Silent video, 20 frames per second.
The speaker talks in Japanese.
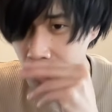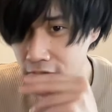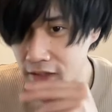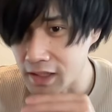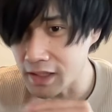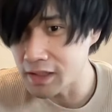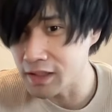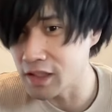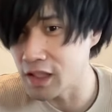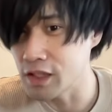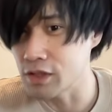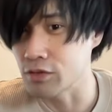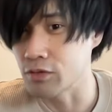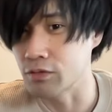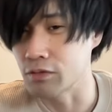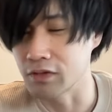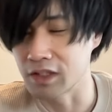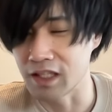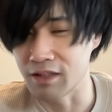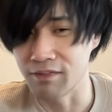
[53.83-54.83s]
ン焼き定
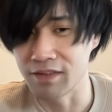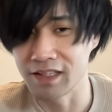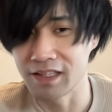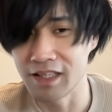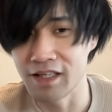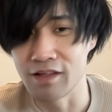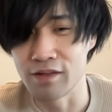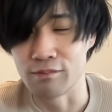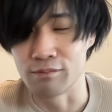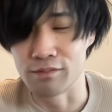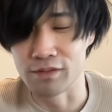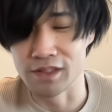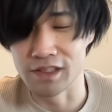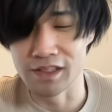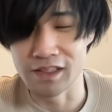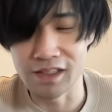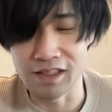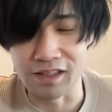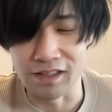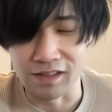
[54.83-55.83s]
食を食べて、無事
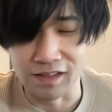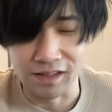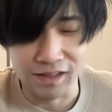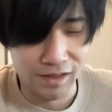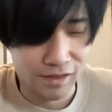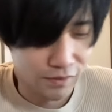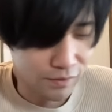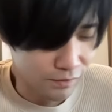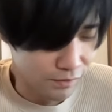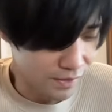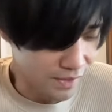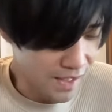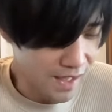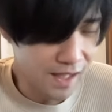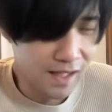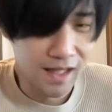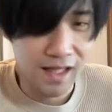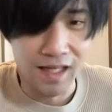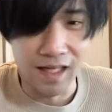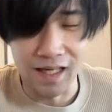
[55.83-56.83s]
にイグが
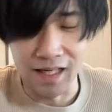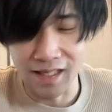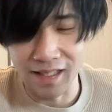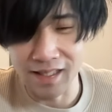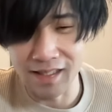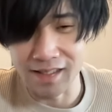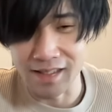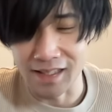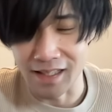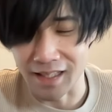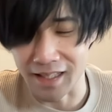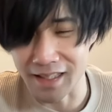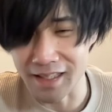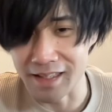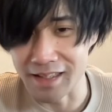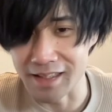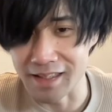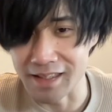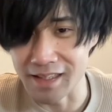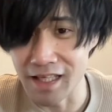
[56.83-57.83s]
あれにあれ
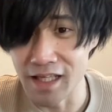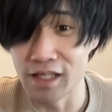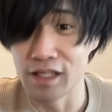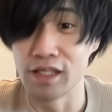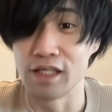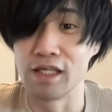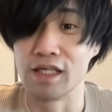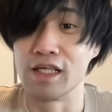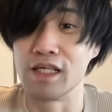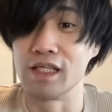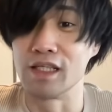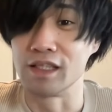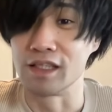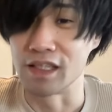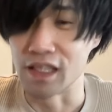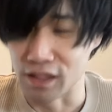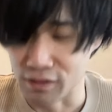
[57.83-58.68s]
て、ダ